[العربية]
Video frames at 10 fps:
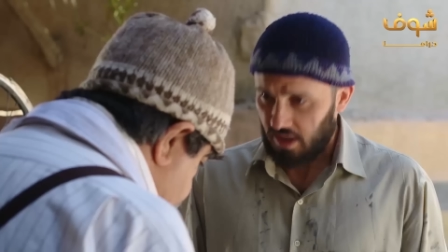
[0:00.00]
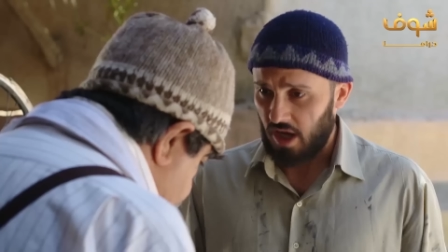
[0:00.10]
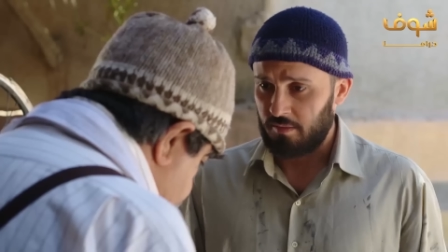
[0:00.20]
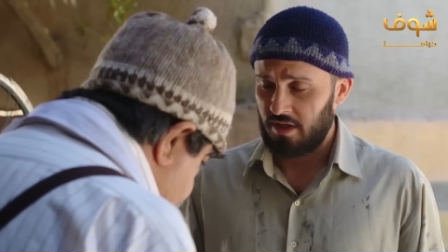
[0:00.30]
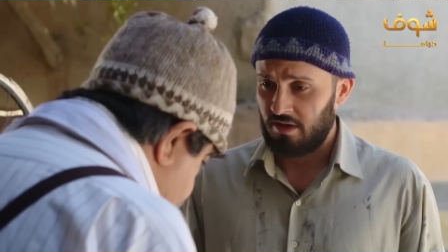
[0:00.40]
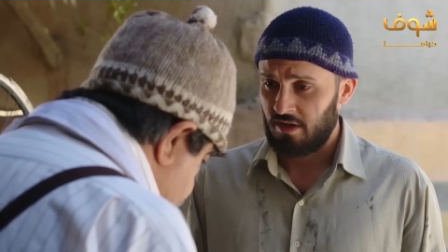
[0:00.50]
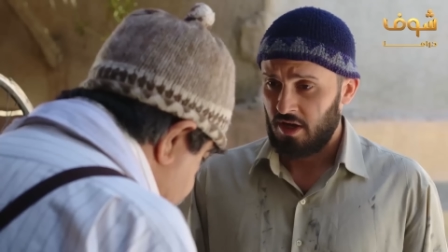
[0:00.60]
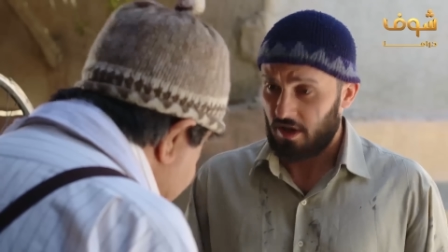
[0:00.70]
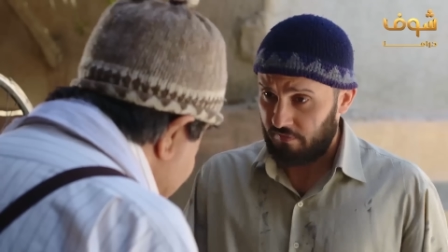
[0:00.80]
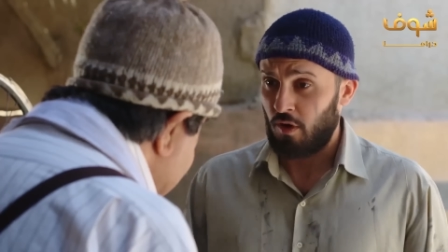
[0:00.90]
ايه يا بي
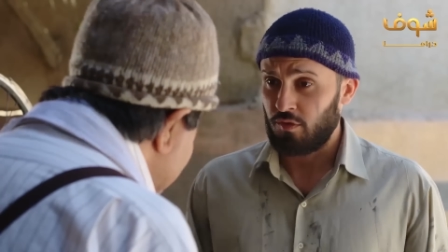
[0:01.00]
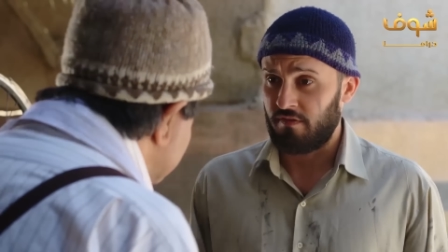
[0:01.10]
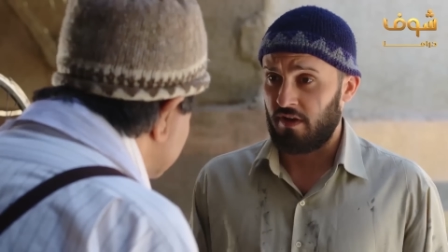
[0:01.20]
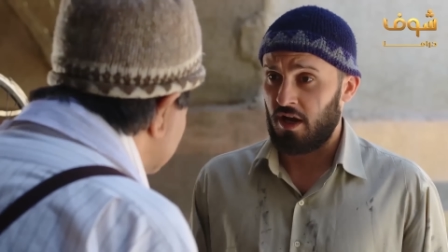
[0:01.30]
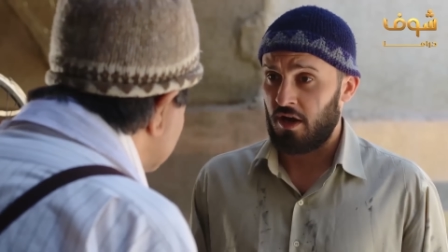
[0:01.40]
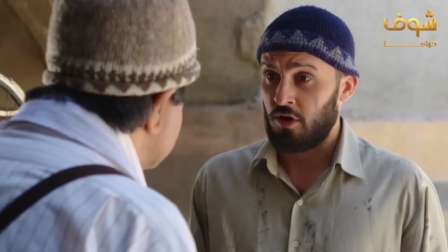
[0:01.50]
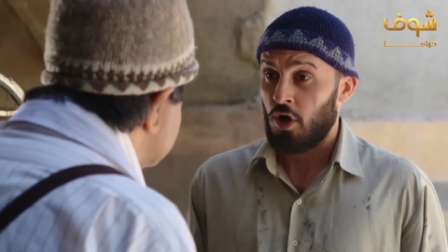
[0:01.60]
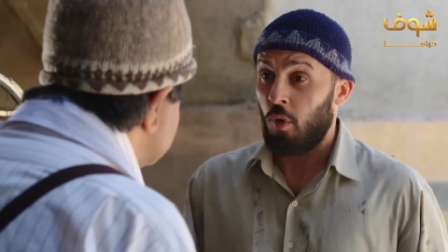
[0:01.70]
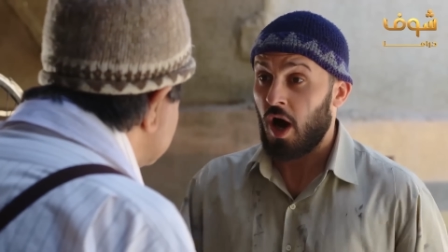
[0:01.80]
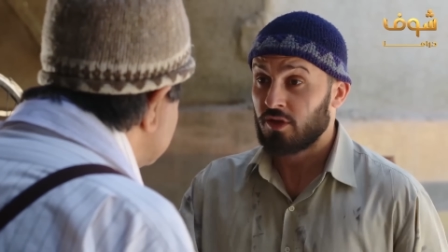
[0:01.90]
رفعوني فلقه
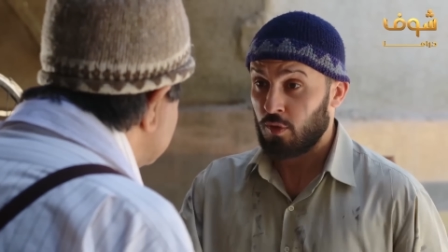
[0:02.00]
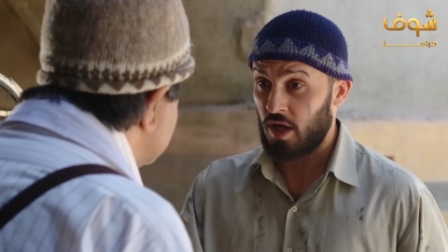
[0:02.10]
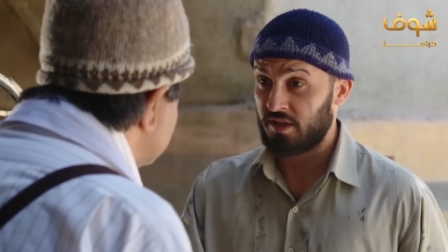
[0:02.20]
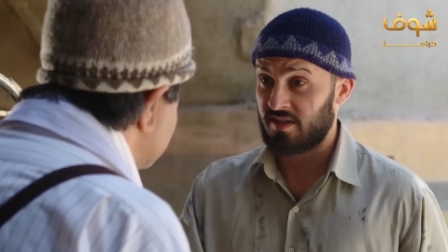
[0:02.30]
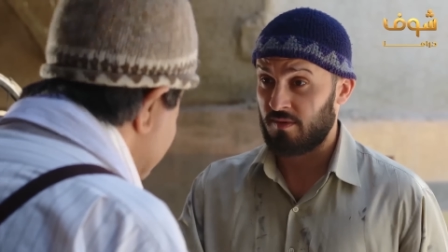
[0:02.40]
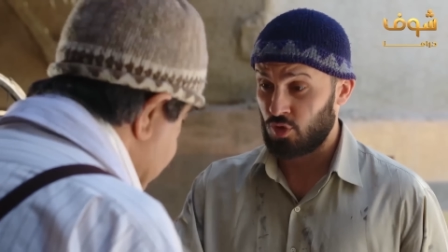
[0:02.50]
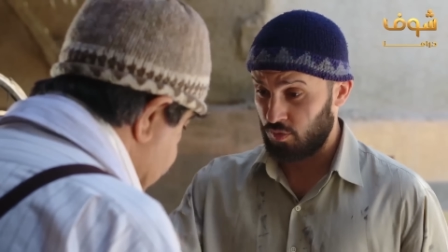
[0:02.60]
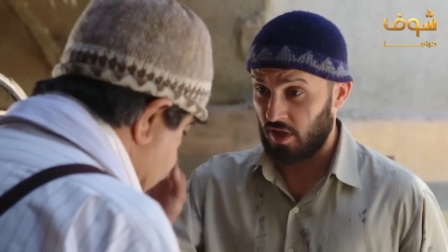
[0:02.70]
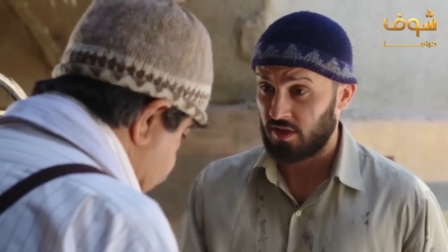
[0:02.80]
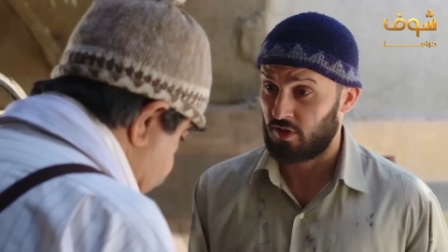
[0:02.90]
وهذا الواطي
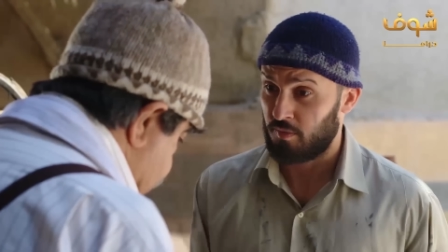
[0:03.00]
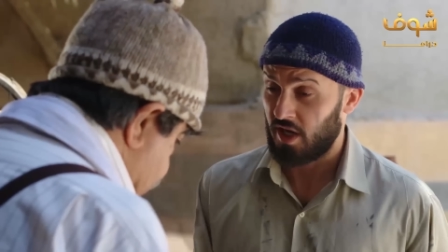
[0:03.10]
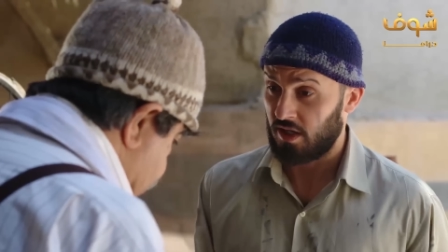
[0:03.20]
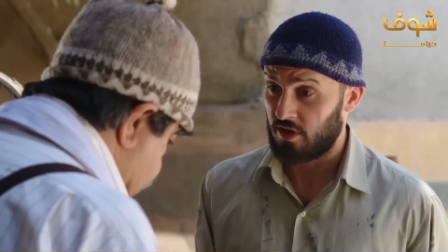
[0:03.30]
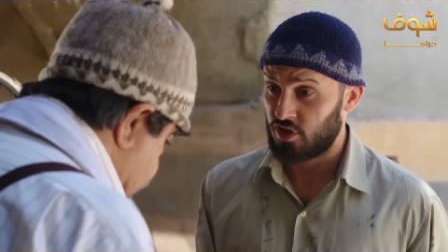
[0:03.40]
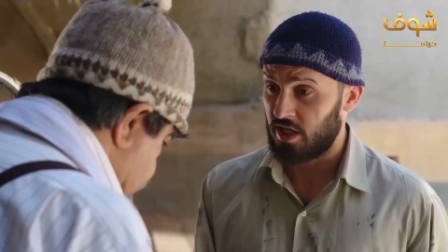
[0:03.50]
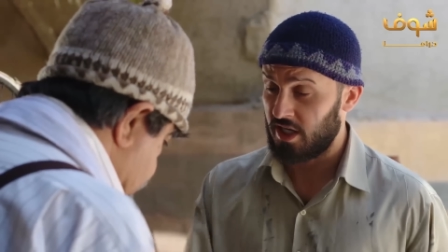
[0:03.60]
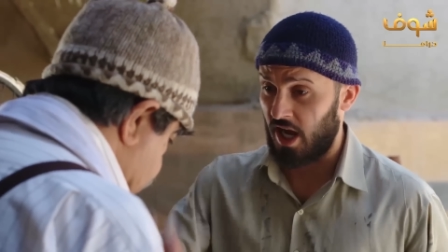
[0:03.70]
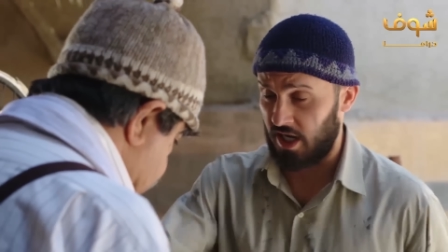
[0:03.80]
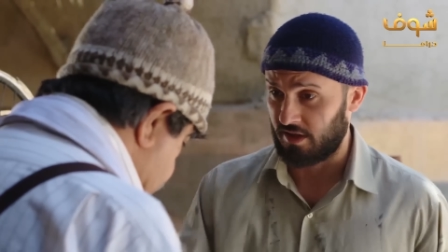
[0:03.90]
سمسوم ضل يضربني على
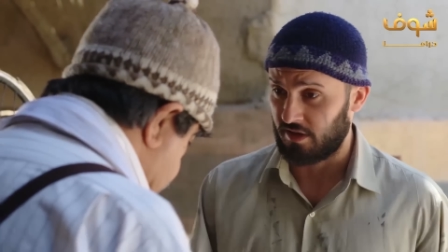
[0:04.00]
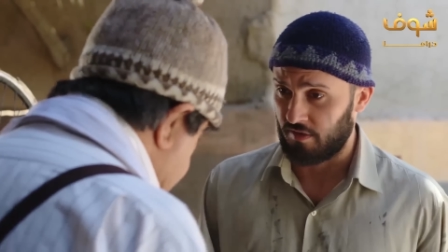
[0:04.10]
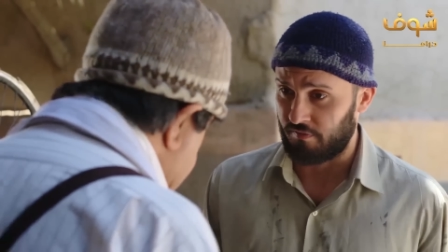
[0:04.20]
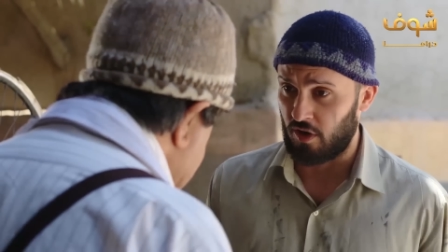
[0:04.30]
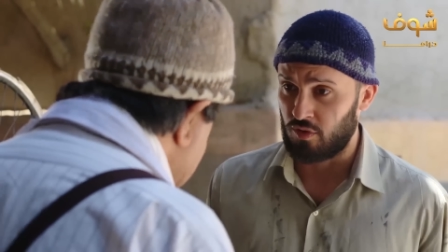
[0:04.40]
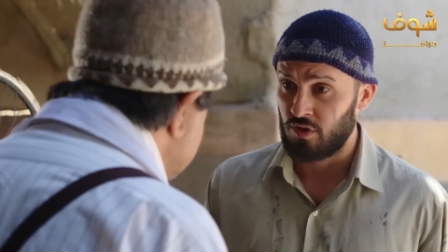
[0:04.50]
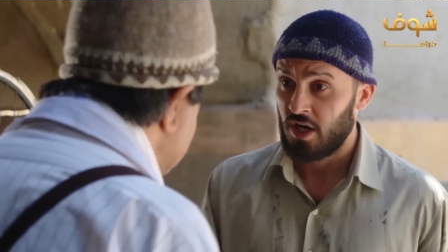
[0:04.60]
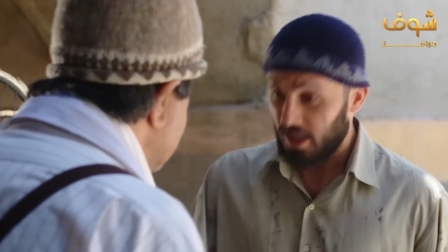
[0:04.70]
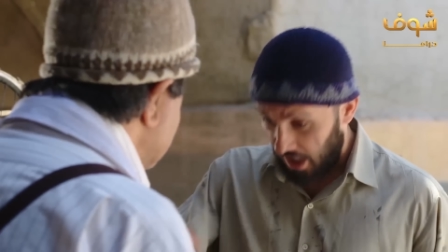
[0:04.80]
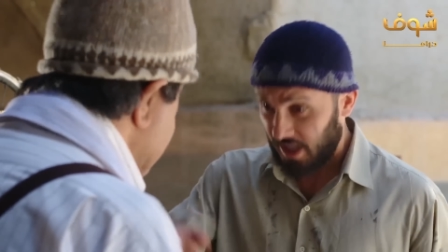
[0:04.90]
رجلي لحتى تنفخوا
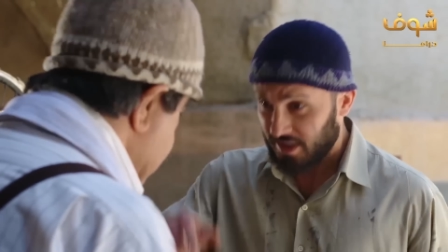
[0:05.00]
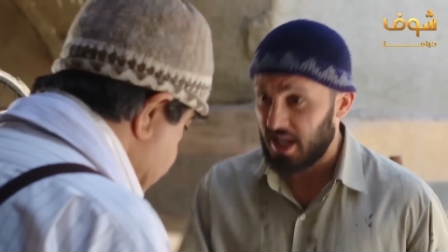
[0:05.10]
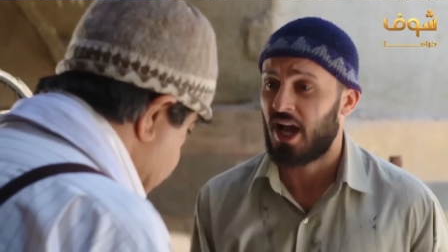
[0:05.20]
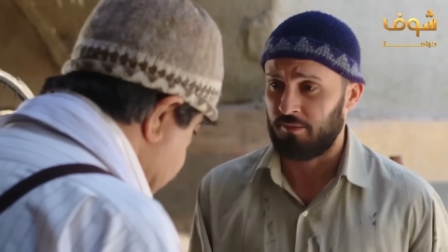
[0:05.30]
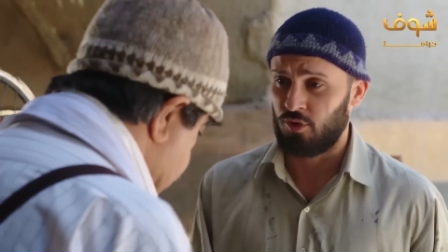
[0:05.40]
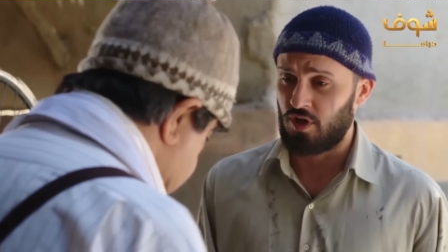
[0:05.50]
لحد هلا عم